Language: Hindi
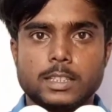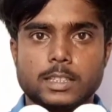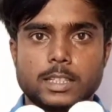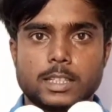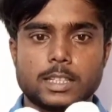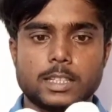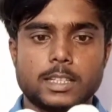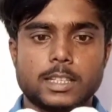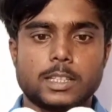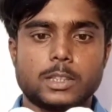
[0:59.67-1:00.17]

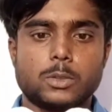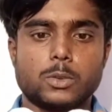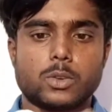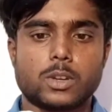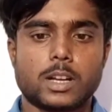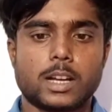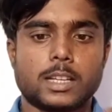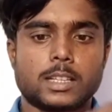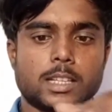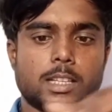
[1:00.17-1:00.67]
देख लीजिए दो
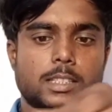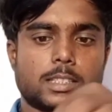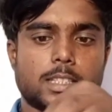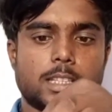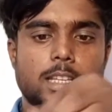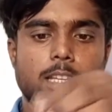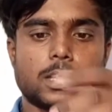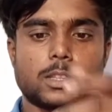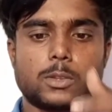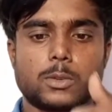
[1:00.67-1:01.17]
कान है
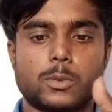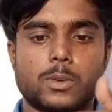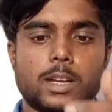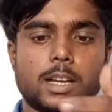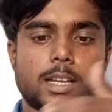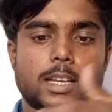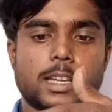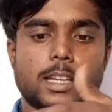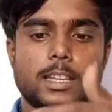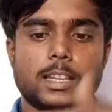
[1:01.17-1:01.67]
इसके और दो
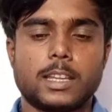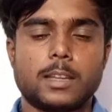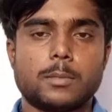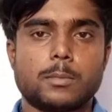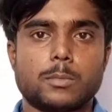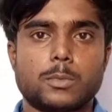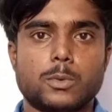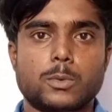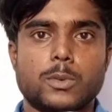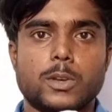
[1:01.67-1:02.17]
आँख है अरे
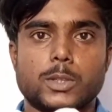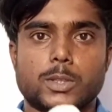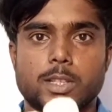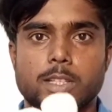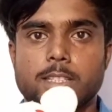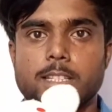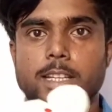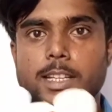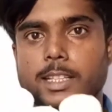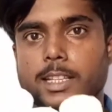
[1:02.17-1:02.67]
मुँह है इसका
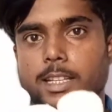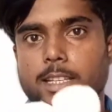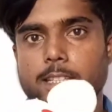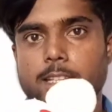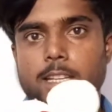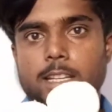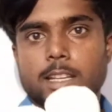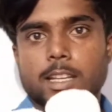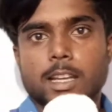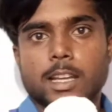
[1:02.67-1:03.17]
ठीक है देख
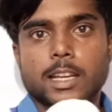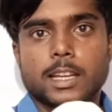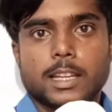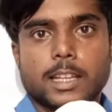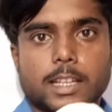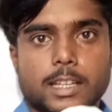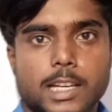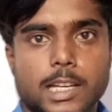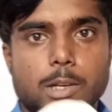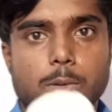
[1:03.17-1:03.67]
लीजिए
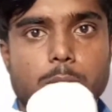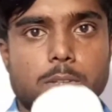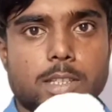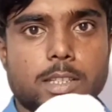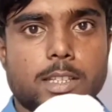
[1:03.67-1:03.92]
एक खरगोश